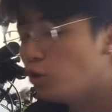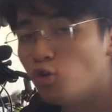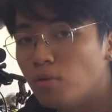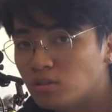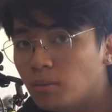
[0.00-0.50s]

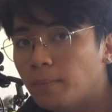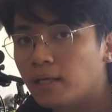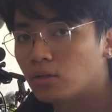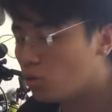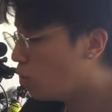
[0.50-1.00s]
Although mas
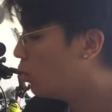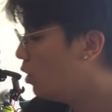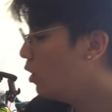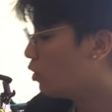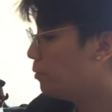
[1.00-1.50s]
mabigat to
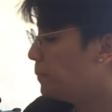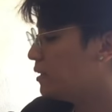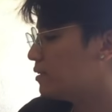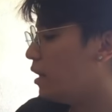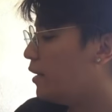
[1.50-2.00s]

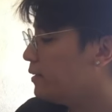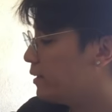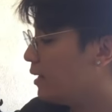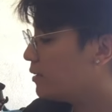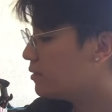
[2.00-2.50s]
compare sa
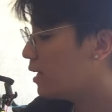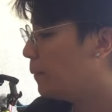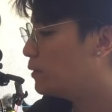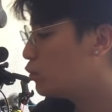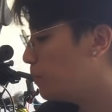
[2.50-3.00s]
hardtail kasi nga may